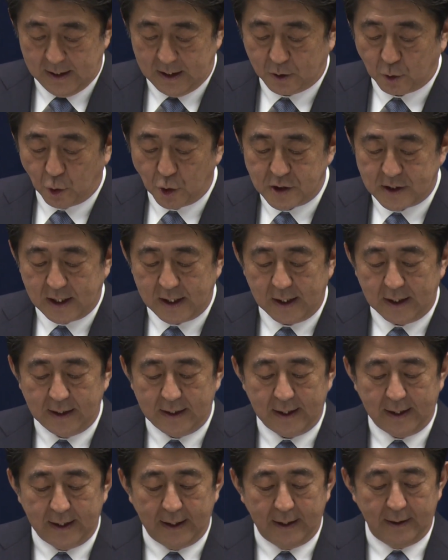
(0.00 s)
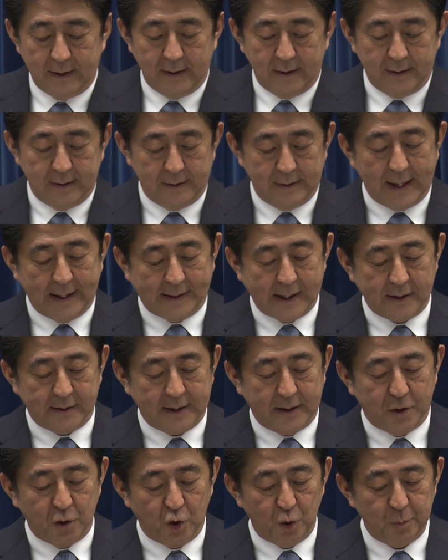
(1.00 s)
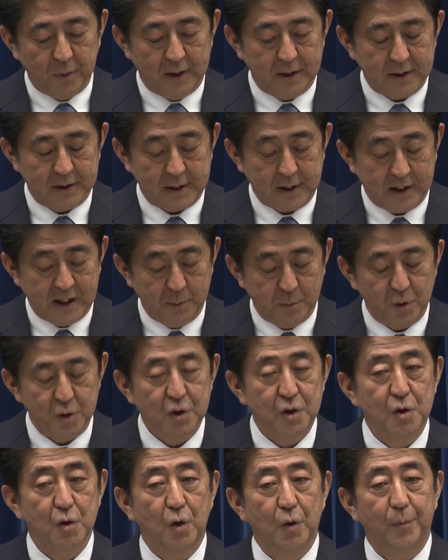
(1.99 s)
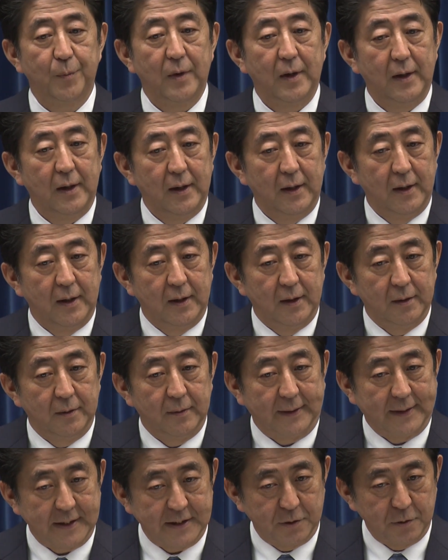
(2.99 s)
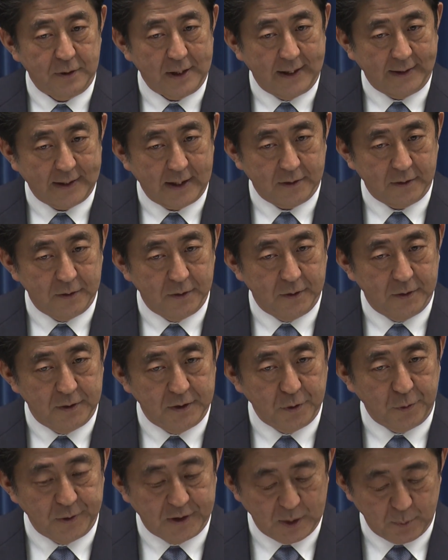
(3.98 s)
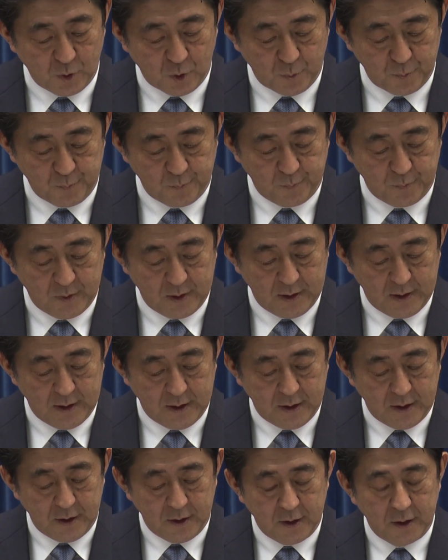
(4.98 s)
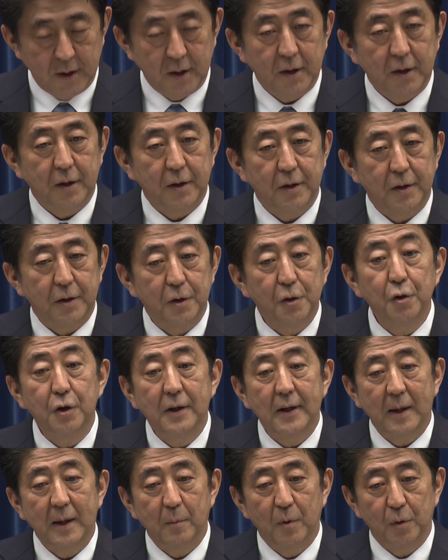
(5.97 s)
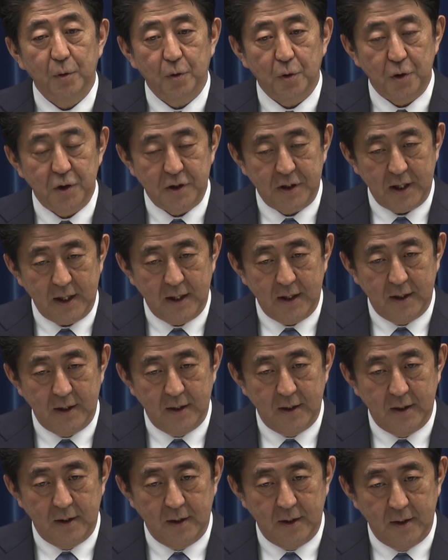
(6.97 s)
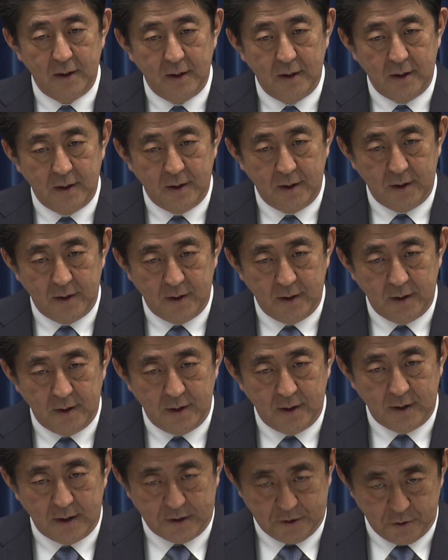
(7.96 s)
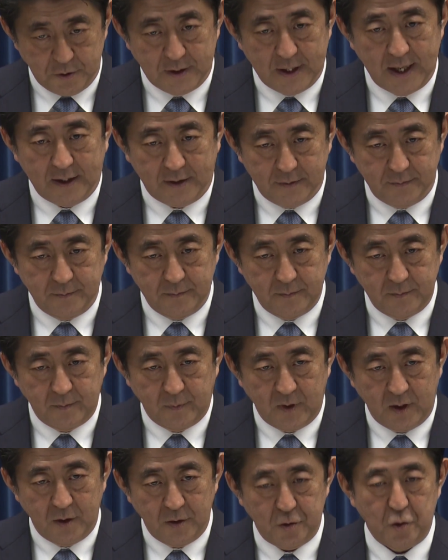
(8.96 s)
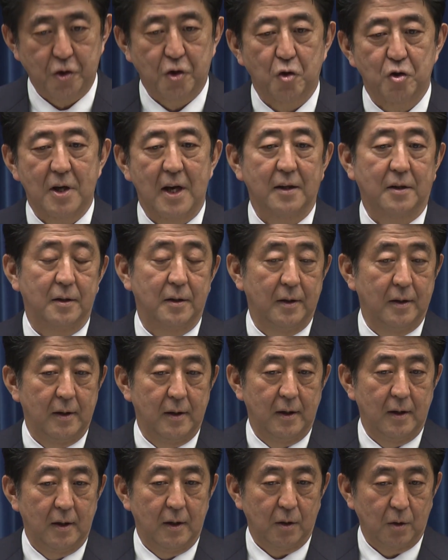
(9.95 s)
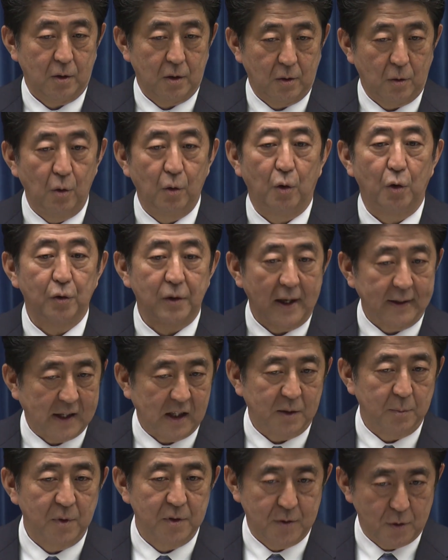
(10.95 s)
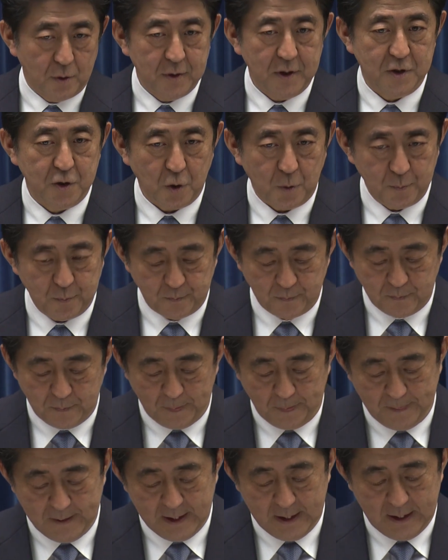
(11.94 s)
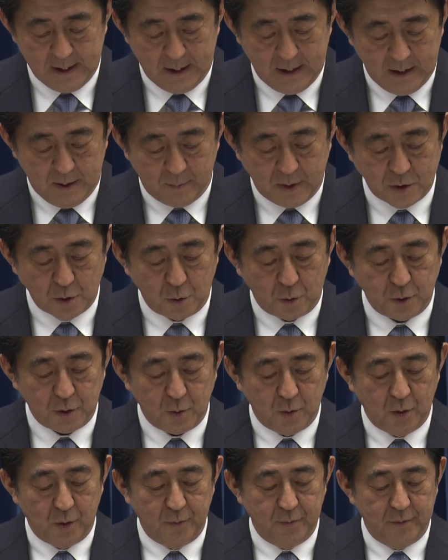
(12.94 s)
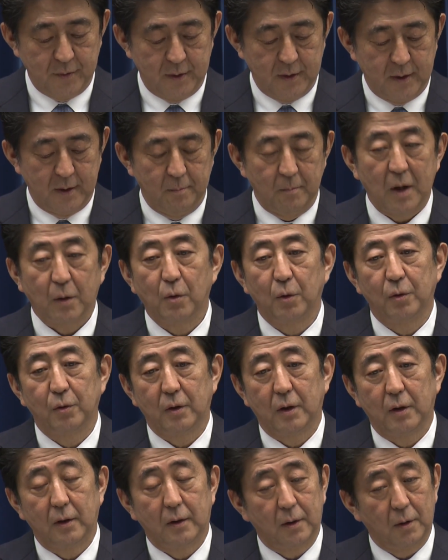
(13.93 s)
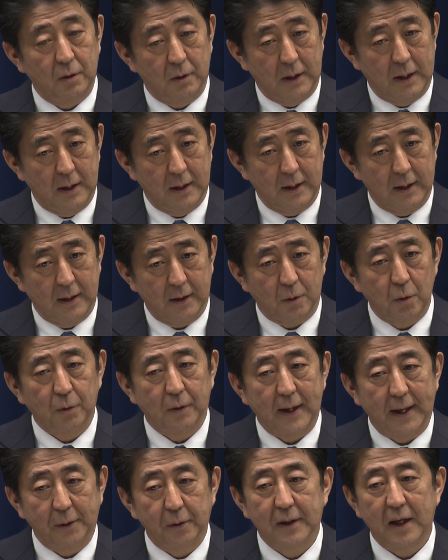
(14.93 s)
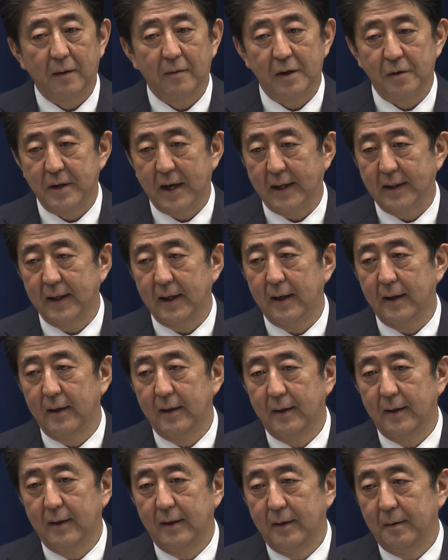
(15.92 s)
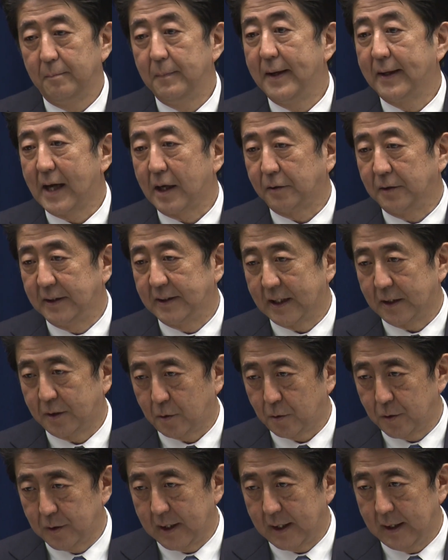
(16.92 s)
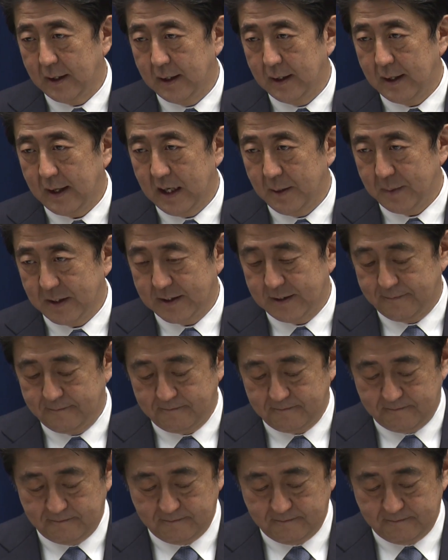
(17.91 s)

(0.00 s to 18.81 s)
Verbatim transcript: こうした歴代内閣が表明した気持ちを、私の内閣においても揺るいものとしてついでいくそしておそらく今後の内閣もそうでしょうそのことをこの、えー、今回の談話の中で明確にしたところであります、